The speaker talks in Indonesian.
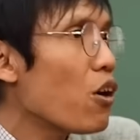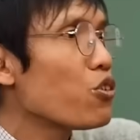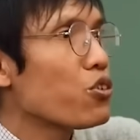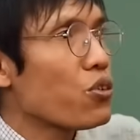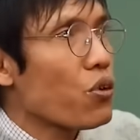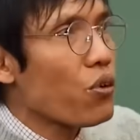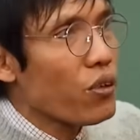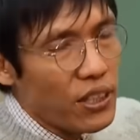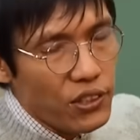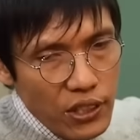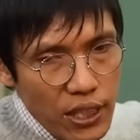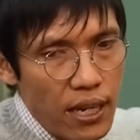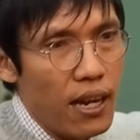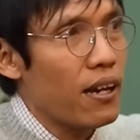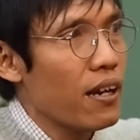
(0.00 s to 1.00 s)

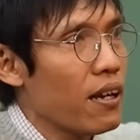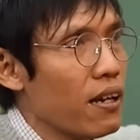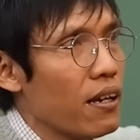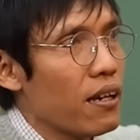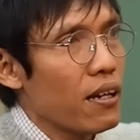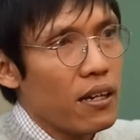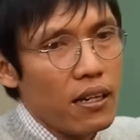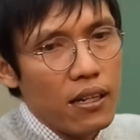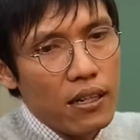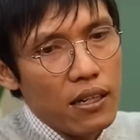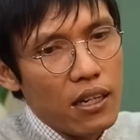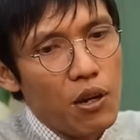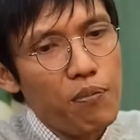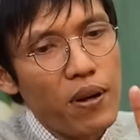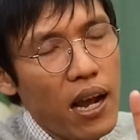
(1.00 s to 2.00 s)
Austronesia,
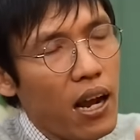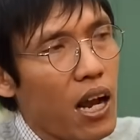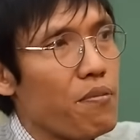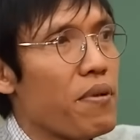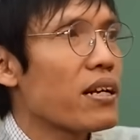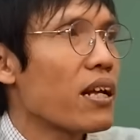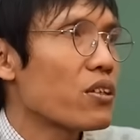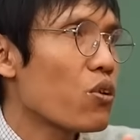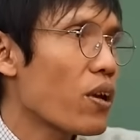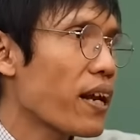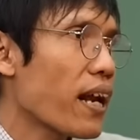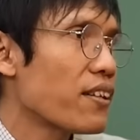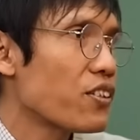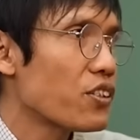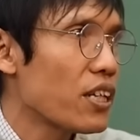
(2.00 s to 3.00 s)
keberagaman dan
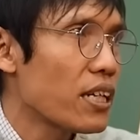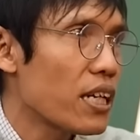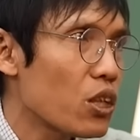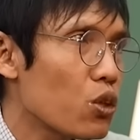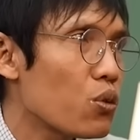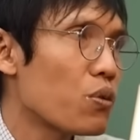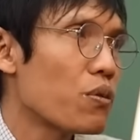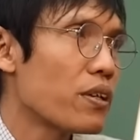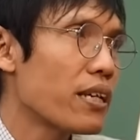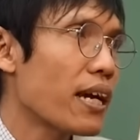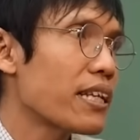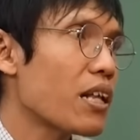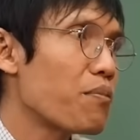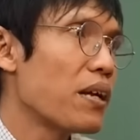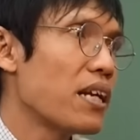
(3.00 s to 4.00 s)
toleransi itu
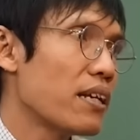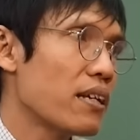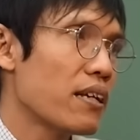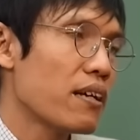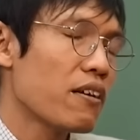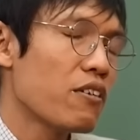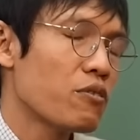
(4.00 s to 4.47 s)
yang kita miliki.